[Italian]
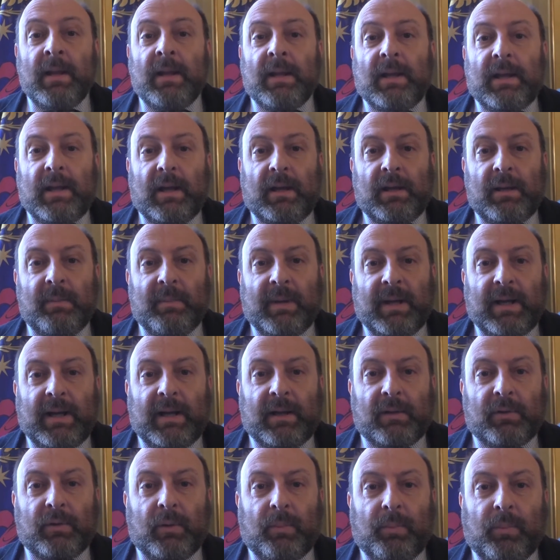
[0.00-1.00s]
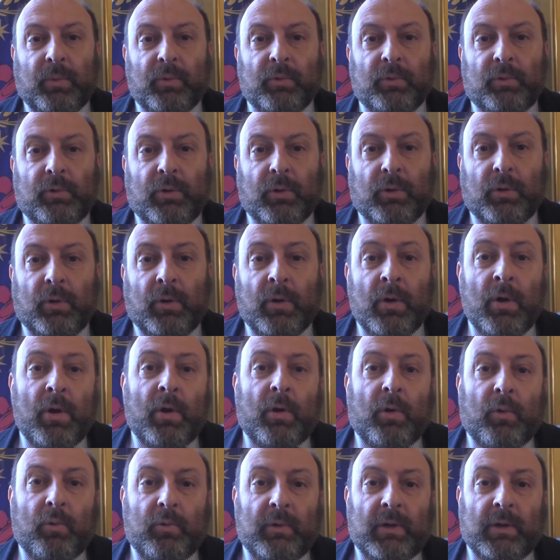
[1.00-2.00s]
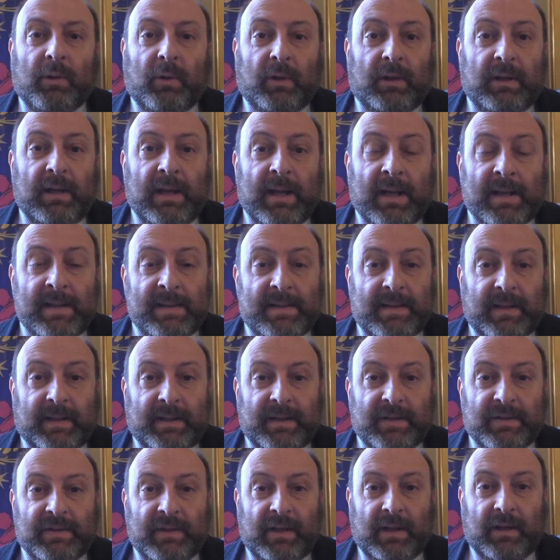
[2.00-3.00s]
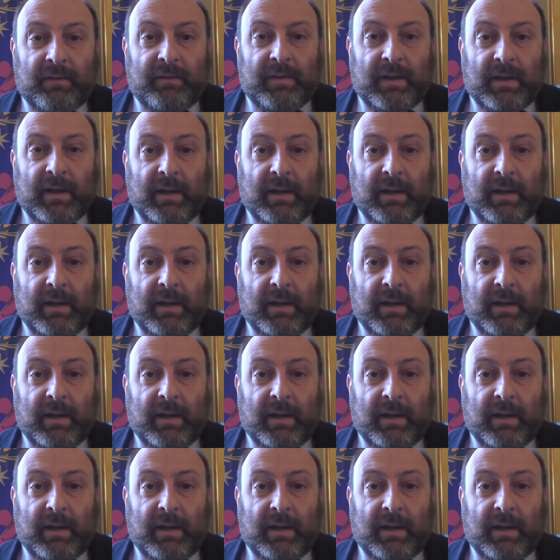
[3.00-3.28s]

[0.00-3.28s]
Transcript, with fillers: che hanno emanato appunto un'ordinanza che serve